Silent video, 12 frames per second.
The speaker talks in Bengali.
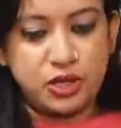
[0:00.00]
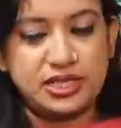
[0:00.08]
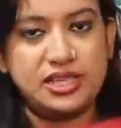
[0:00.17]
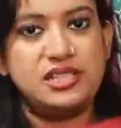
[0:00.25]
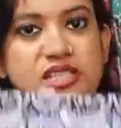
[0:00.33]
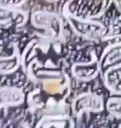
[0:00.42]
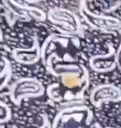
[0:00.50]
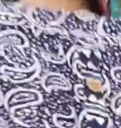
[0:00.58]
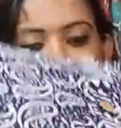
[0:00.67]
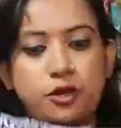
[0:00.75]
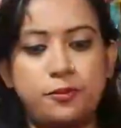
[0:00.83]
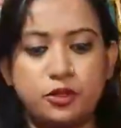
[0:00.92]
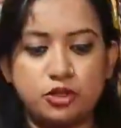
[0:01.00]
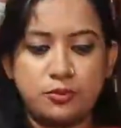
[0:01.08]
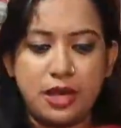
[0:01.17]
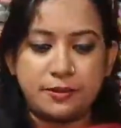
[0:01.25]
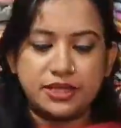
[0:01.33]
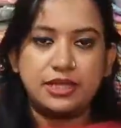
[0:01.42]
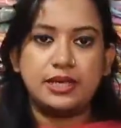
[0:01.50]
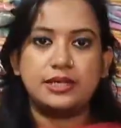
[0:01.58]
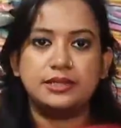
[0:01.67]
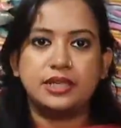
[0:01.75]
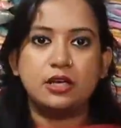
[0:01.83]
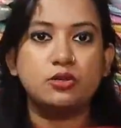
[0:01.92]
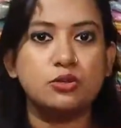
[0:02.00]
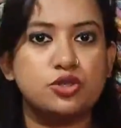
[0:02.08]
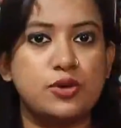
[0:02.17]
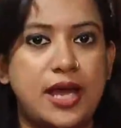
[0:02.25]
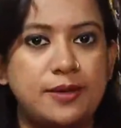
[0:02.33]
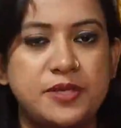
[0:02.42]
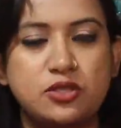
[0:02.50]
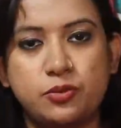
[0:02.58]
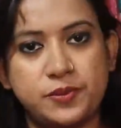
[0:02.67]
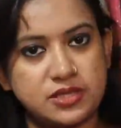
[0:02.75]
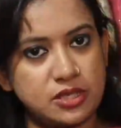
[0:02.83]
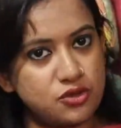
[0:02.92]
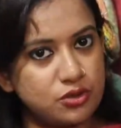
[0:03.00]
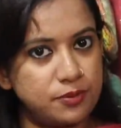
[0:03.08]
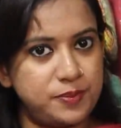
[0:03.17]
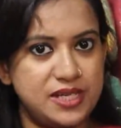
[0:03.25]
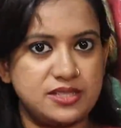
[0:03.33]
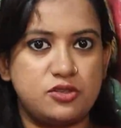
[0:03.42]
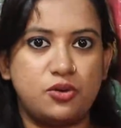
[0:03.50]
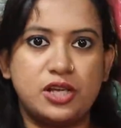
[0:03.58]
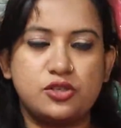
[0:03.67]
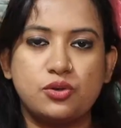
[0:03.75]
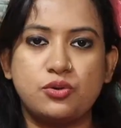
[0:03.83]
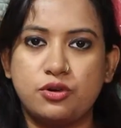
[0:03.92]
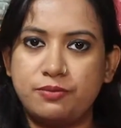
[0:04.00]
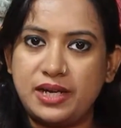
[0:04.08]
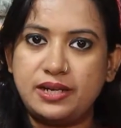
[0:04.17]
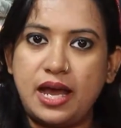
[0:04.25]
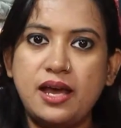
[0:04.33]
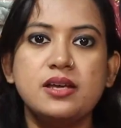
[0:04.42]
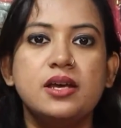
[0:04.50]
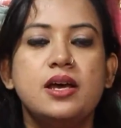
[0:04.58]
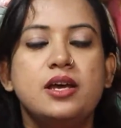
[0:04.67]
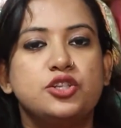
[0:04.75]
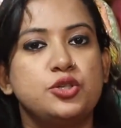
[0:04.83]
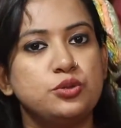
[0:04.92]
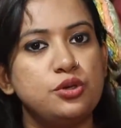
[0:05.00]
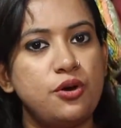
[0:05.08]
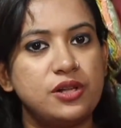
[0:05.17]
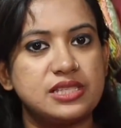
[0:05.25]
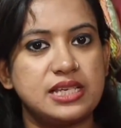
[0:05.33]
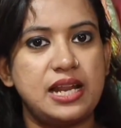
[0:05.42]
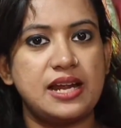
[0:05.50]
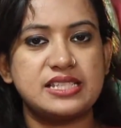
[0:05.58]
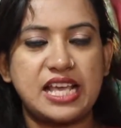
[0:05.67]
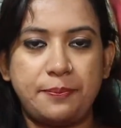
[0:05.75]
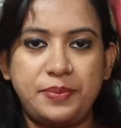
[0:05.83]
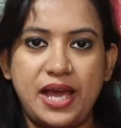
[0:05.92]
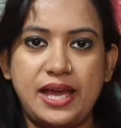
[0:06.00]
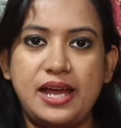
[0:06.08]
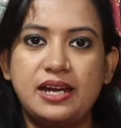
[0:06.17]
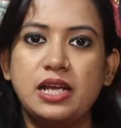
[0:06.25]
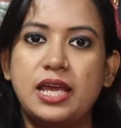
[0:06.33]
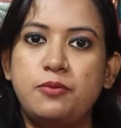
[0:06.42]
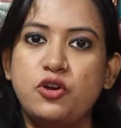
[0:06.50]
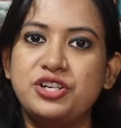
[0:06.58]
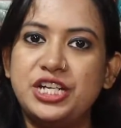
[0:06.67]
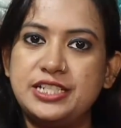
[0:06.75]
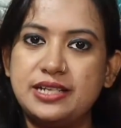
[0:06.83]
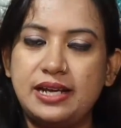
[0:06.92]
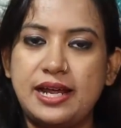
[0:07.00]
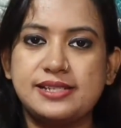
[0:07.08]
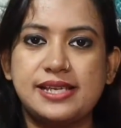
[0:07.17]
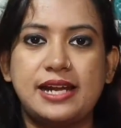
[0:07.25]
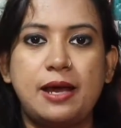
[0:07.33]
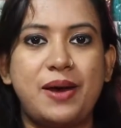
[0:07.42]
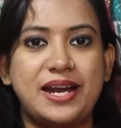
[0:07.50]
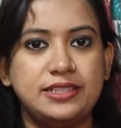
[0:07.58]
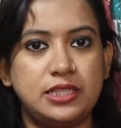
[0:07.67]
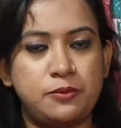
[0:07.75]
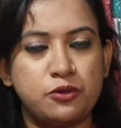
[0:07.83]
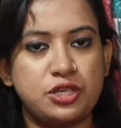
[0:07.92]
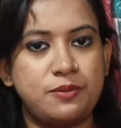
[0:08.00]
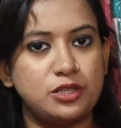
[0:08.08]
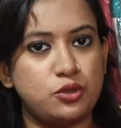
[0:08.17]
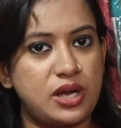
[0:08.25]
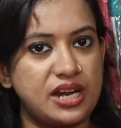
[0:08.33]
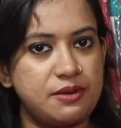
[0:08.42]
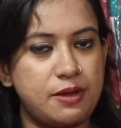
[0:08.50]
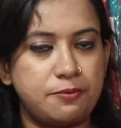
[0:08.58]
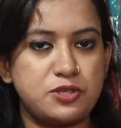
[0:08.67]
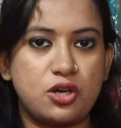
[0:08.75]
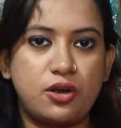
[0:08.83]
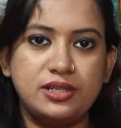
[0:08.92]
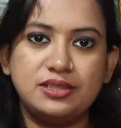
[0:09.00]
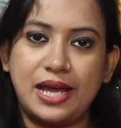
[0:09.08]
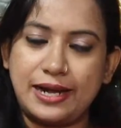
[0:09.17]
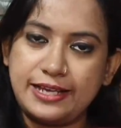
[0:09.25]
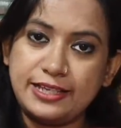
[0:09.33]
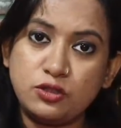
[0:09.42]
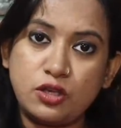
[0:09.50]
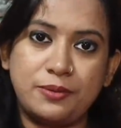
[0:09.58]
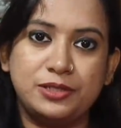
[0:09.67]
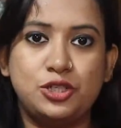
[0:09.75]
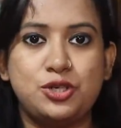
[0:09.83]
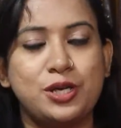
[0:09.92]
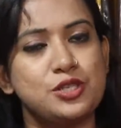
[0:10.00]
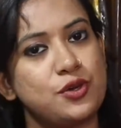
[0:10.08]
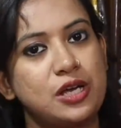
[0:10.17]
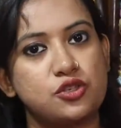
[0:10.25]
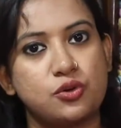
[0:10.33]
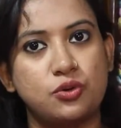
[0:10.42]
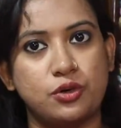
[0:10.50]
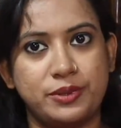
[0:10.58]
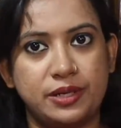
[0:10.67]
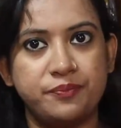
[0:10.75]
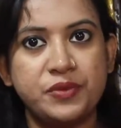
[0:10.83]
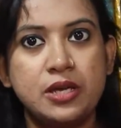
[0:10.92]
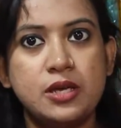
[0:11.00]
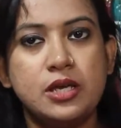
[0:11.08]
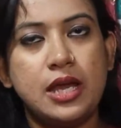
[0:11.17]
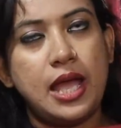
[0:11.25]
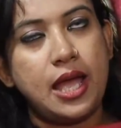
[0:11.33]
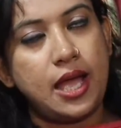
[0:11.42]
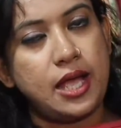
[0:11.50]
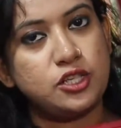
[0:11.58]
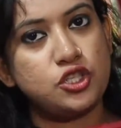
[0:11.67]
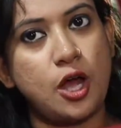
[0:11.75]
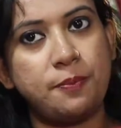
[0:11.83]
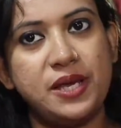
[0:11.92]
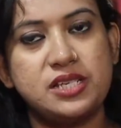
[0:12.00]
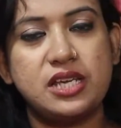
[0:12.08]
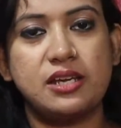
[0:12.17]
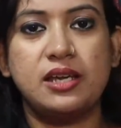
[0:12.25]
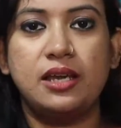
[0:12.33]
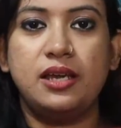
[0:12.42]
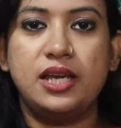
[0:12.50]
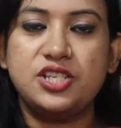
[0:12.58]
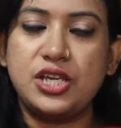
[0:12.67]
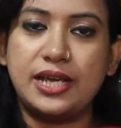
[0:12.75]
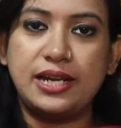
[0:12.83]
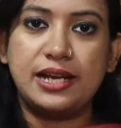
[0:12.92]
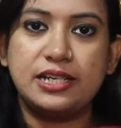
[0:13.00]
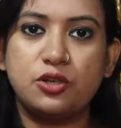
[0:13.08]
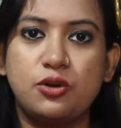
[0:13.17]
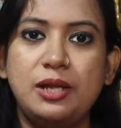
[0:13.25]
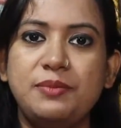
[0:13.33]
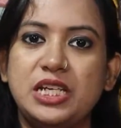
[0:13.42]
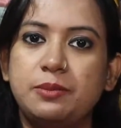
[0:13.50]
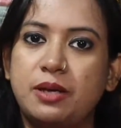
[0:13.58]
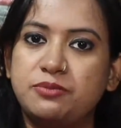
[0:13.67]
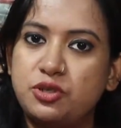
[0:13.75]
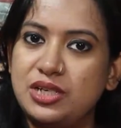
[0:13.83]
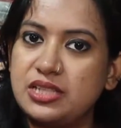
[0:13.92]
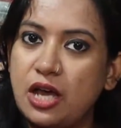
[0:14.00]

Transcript: বলে দিয়েছি ভিডিওর প্রথমে আমাদের এখান থেকে খুচরো এক পিস দু পিসের জন্য প্লিজ যোগাযোগ করবেন না শুধু হোলসেলার সাপ্লায়ার এবং রিটেলার যারা বাড়িতে বসে বা দোকানে ব্যবসা করেন তারাই কিন্তু আমাদের সঙ্গে যোগাযোগ করবেন শপে এসে এসে কেনাকাটা করলে মিনিমাম থ্রি